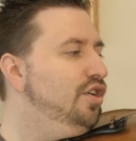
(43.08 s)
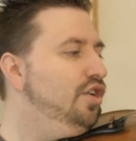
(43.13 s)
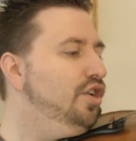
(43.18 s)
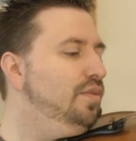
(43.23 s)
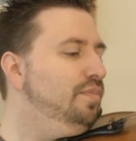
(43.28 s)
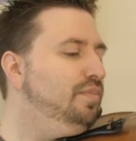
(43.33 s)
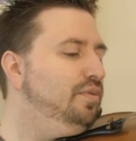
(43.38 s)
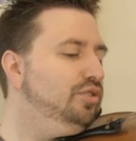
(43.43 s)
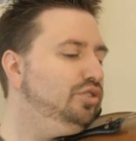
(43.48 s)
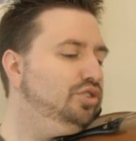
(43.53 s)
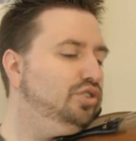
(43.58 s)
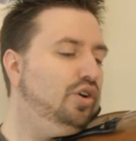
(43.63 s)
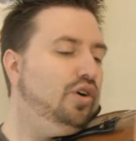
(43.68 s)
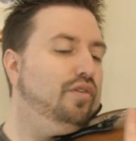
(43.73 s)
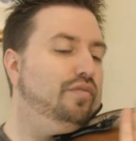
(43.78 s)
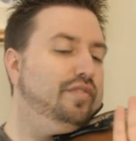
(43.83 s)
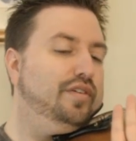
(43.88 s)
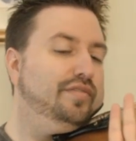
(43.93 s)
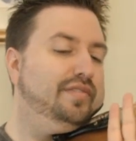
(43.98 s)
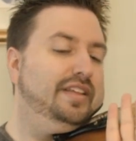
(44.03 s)
Le pouce,
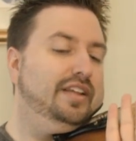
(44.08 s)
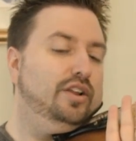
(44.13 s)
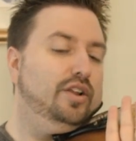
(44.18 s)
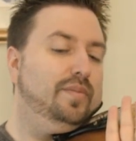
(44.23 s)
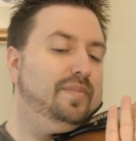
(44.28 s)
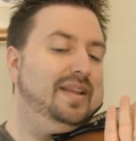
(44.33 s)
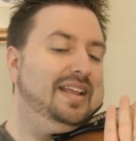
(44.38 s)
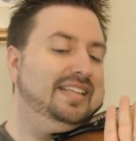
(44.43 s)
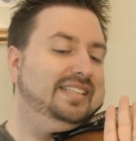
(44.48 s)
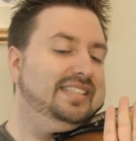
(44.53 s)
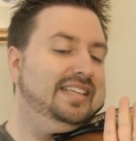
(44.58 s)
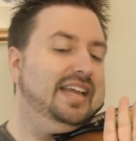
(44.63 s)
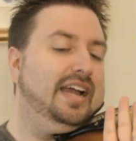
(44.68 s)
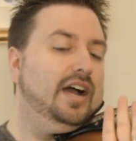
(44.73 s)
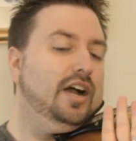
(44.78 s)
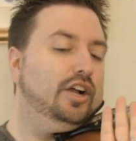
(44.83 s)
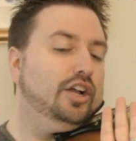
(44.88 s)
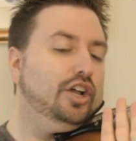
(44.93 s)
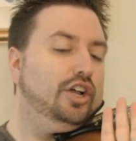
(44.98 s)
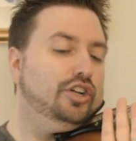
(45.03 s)
on va venir le placer
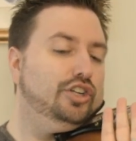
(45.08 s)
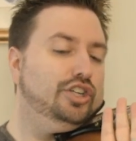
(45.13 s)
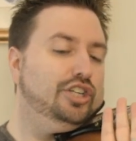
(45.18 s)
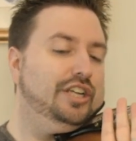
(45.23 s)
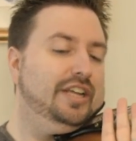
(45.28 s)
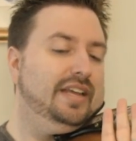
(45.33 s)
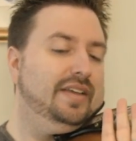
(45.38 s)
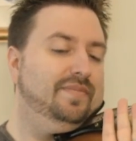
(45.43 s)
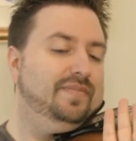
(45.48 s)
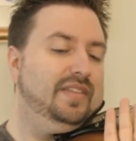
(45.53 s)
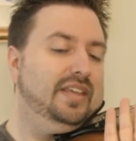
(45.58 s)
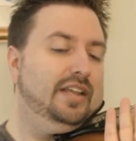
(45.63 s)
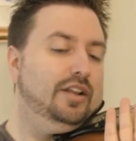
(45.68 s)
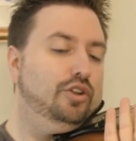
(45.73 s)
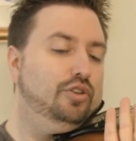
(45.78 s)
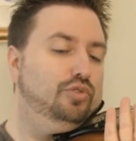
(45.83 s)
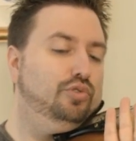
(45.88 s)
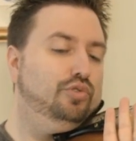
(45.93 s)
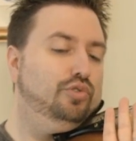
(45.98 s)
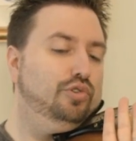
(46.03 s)
en crochet et
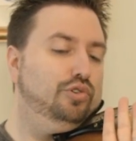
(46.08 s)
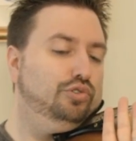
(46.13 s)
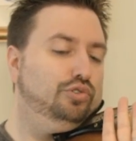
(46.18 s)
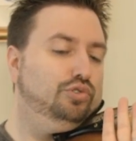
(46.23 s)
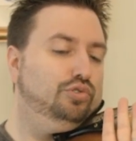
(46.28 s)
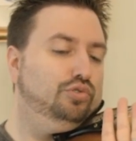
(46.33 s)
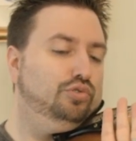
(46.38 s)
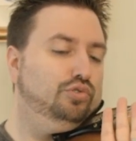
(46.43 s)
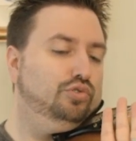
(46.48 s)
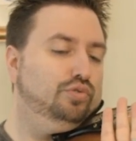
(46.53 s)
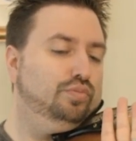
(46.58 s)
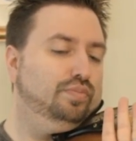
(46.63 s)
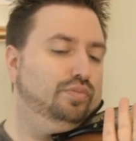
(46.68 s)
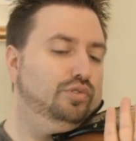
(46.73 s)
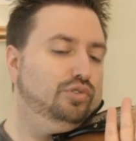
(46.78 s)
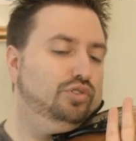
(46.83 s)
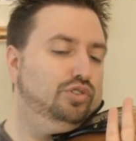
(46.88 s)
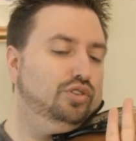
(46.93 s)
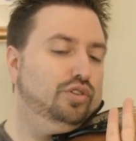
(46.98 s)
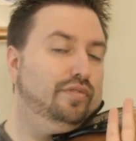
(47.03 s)
le dessus du
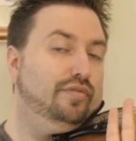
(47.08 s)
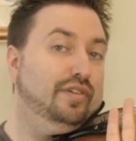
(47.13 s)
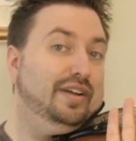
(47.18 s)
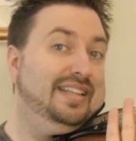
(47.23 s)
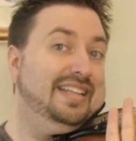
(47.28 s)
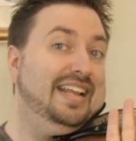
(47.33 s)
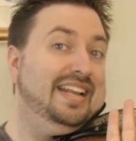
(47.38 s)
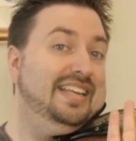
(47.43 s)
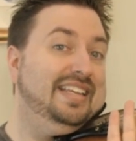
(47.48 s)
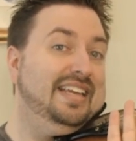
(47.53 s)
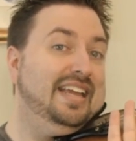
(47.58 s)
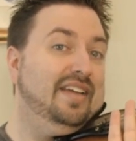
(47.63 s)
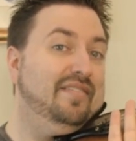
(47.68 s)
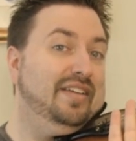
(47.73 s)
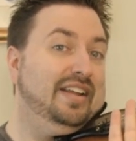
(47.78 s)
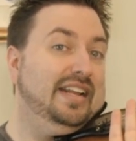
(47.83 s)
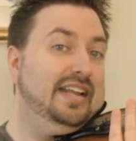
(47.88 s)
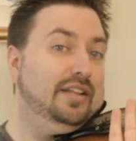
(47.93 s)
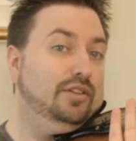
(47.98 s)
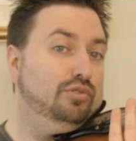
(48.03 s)
pouce va être aligné
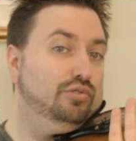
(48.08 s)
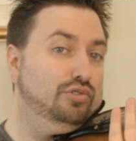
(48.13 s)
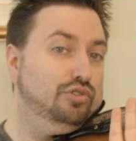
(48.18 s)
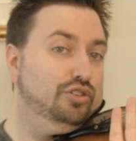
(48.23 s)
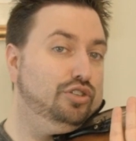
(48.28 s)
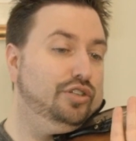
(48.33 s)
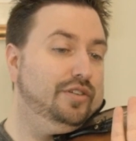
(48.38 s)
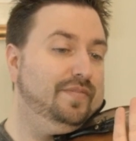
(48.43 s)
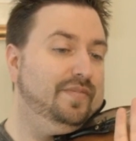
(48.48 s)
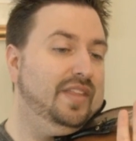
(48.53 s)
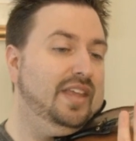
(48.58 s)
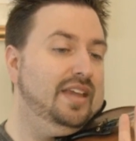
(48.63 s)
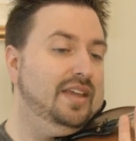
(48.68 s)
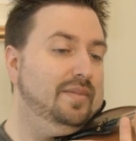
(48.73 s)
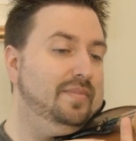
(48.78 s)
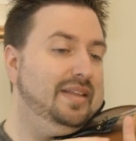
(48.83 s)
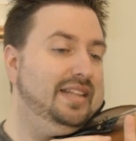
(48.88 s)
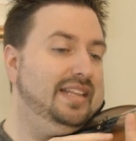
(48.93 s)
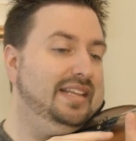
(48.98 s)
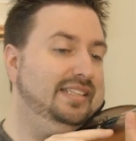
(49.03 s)
avec la touche.
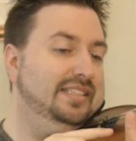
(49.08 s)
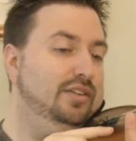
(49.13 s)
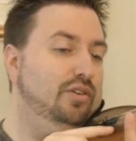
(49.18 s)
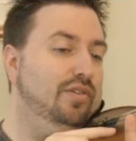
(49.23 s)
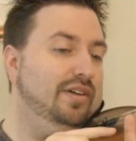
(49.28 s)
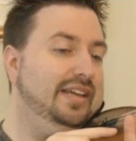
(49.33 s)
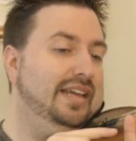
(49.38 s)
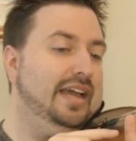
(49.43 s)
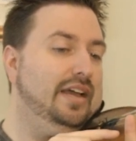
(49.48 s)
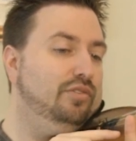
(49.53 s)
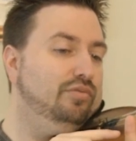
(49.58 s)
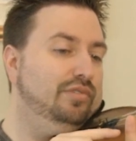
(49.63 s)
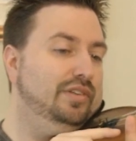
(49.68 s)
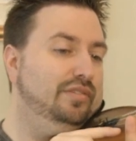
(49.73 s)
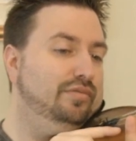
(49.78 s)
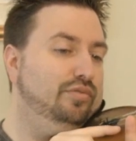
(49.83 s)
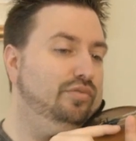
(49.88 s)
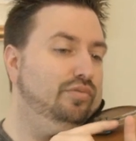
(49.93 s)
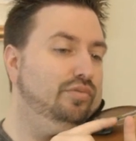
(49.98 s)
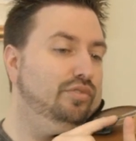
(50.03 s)
Maintenant, si on regarde au
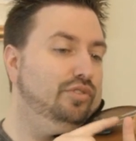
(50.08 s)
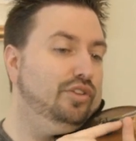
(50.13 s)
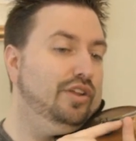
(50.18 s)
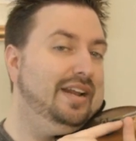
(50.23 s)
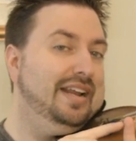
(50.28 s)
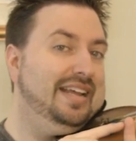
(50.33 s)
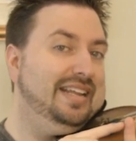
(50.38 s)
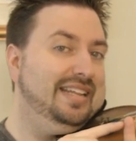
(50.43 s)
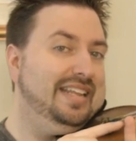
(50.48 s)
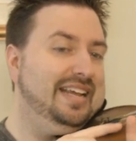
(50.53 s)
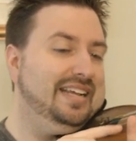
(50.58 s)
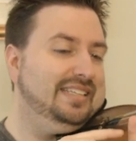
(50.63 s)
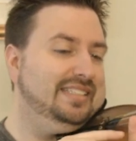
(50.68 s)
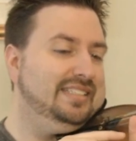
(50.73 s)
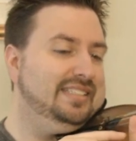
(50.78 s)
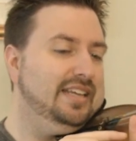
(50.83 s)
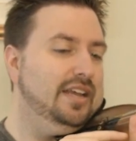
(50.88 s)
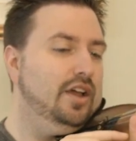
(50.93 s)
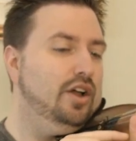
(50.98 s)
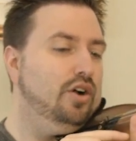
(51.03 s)
niveau de
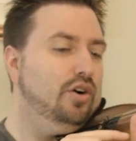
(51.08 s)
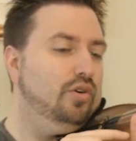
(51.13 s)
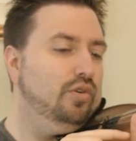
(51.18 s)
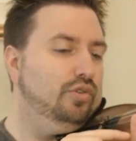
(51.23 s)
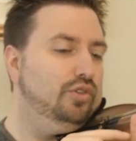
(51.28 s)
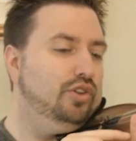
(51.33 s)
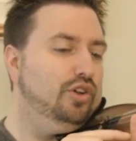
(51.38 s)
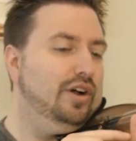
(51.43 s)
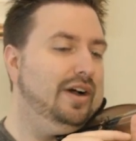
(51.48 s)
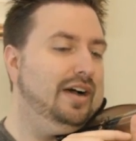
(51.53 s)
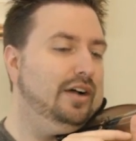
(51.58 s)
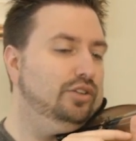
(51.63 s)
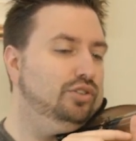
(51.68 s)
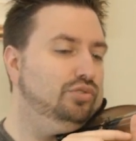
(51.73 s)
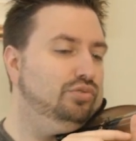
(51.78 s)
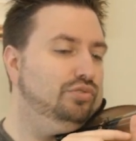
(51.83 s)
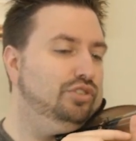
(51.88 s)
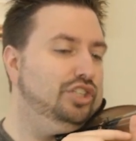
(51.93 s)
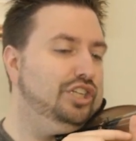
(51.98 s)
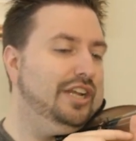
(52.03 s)
l'index, on a en
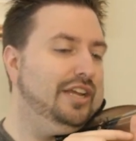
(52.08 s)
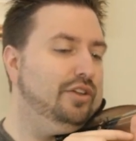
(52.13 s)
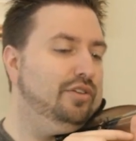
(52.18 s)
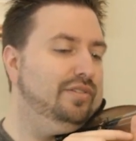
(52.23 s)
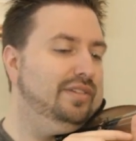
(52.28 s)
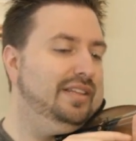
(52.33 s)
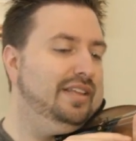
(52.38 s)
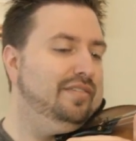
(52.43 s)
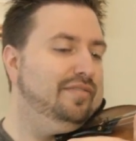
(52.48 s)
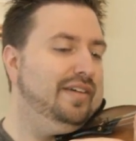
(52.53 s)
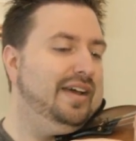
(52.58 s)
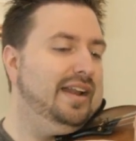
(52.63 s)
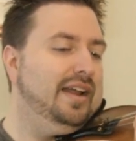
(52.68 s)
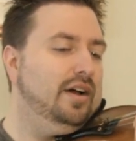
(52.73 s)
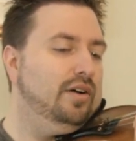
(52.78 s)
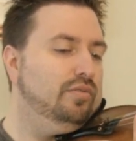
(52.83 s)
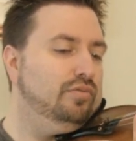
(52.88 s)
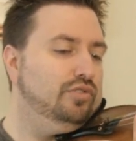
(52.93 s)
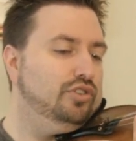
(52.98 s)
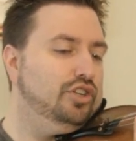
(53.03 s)
dessous de chacune des
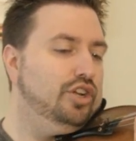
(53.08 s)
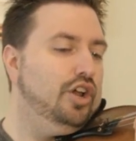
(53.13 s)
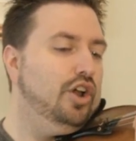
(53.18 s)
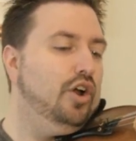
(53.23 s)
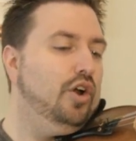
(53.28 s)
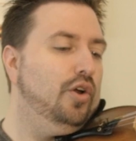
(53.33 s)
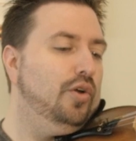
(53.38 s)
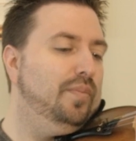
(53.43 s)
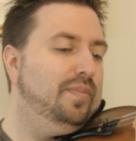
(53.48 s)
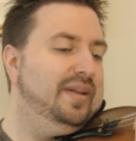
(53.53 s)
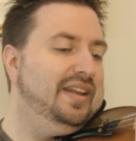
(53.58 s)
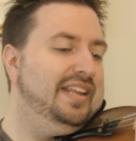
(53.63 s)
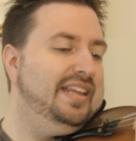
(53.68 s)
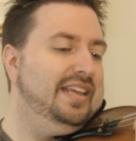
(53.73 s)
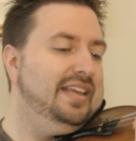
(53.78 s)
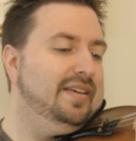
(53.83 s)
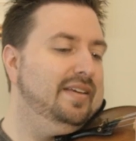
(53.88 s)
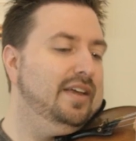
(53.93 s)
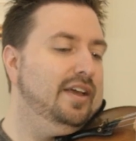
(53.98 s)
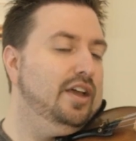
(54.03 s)
phalanges un
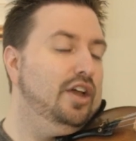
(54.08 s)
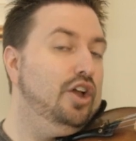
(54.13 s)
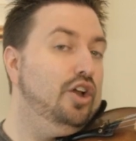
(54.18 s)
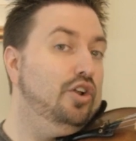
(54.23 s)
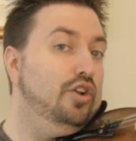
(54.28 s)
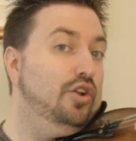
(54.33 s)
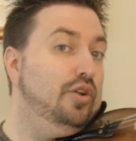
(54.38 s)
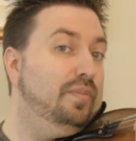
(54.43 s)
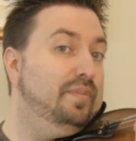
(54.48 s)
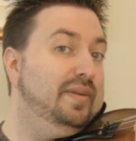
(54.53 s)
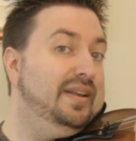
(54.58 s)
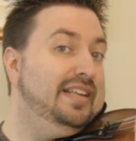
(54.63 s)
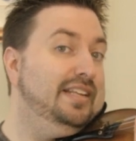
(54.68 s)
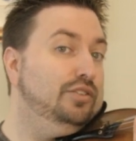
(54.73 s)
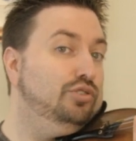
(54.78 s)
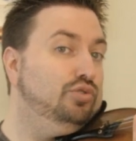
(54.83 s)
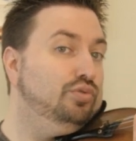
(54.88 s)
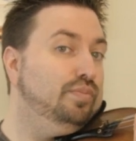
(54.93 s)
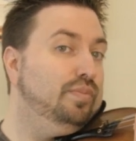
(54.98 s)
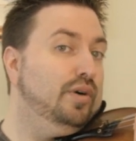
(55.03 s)
pli. Le
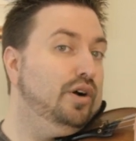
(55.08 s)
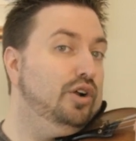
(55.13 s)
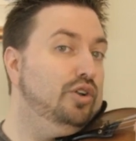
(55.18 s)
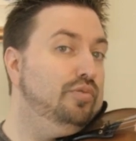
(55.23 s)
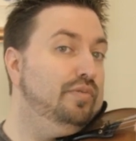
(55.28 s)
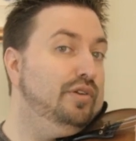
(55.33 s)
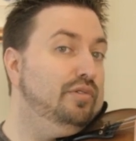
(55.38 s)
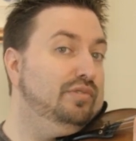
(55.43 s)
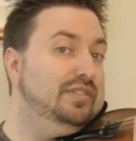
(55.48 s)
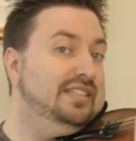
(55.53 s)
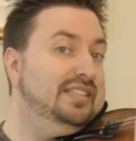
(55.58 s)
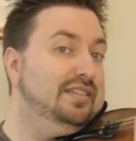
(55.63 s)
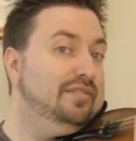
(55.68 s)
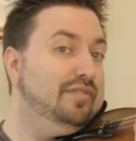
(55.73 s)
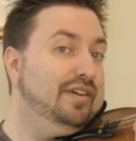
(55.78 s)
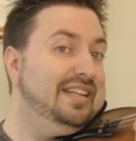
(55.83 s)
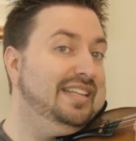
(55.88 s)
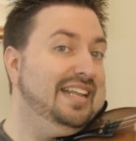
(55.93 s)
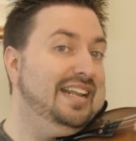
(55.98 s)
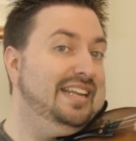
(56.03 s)
pli du bas, lui aussi,
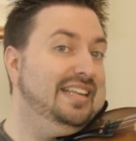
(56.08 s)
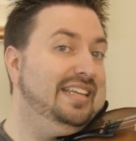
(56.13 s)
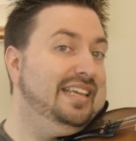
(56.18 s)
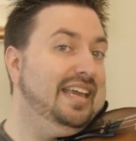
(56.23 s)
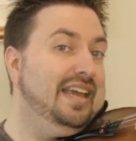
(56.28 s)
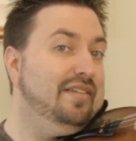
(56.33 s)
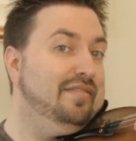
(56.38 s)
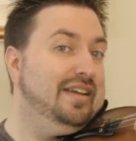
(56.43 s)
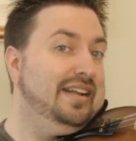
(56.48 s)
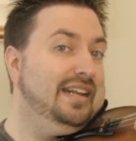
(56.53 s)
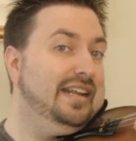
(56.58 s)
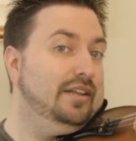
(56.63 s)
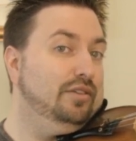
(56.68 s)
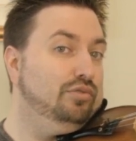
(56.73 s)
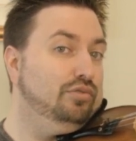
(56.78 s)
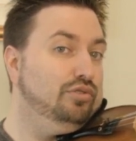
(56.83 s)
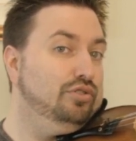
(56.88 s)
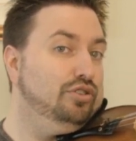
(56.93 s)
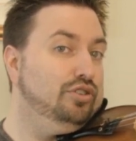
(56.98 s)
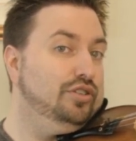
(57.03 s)
va être aligné avec la
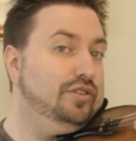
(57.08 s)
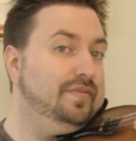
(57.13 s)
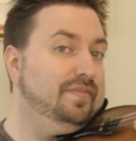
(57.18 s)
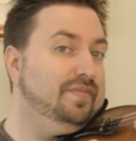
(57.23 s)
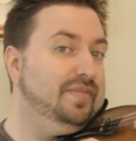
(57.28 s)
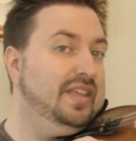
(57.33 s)
touche.